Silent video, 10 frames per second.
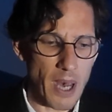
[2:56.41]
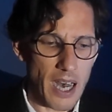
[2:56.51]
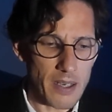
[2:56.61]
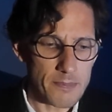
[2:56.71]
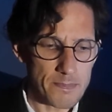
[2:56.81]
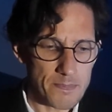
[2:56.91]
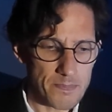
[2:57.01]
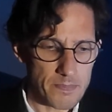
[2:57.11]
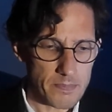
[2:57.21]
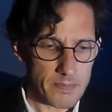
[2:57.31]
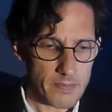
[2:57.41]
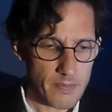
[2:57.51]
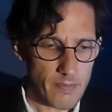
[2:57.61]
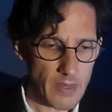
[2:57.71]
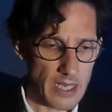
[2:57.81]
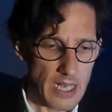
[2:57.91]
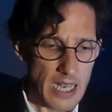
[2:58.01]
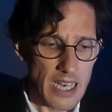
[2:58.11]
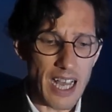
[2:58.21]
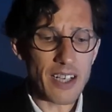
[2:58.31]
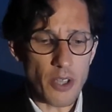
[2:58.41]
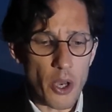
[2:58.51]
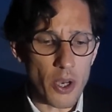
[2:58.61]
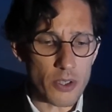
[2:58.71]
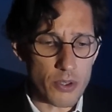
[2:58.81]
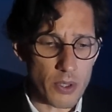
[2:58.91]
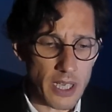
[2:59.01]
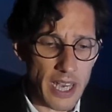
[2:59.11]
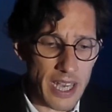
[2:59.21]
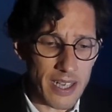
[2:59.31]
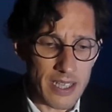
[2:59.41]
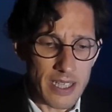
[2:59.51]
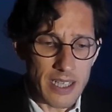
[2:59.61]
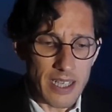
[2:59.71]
pas. L'ardeur en secret,